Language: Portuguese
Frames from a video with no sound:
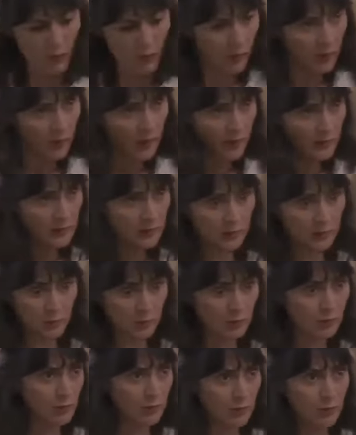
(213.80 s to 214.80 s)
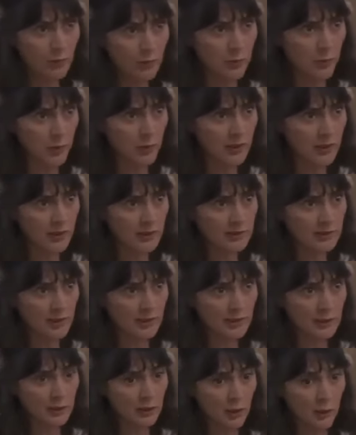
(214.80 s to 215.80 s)
E você? Por que
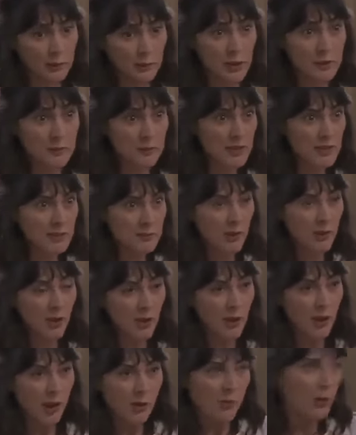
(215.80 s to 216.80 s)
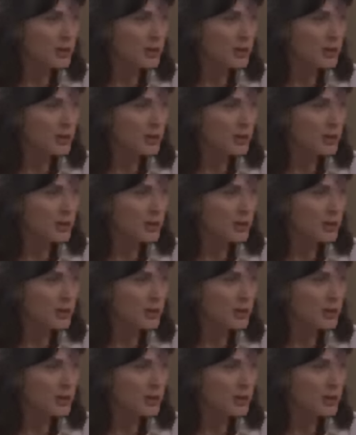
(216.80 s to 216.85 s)
tanto otimismo?